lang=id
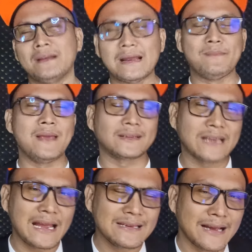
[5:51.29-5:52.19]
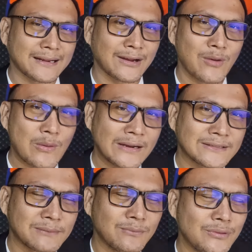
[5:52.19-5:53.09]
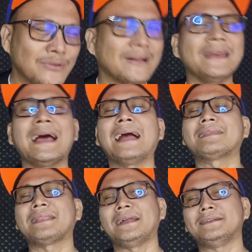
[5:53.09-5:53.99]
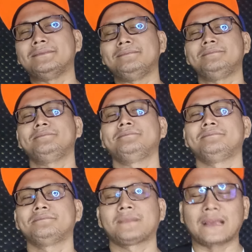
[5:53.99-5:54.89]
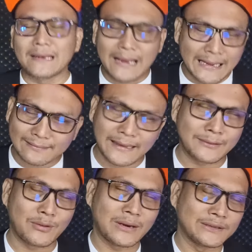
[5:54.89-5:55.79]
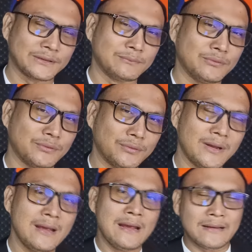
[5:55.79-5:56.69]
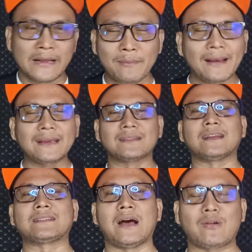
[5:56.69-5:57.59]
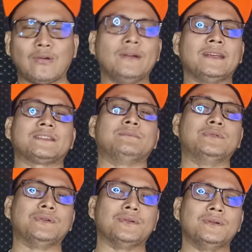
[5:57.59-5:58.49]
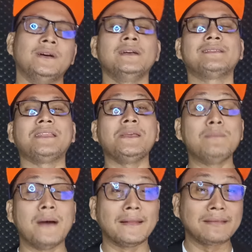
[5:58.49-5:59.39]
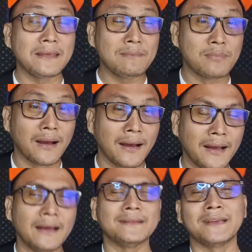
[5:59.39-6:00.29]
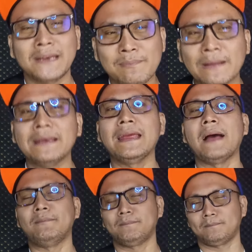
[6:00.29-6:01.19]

Nah, biasanya kalau orang cemburu kelihatan kelihatan orang cemburu. Dari mana kita tahu kalau dia cemburu? Tiba-tiba jadi pendiam.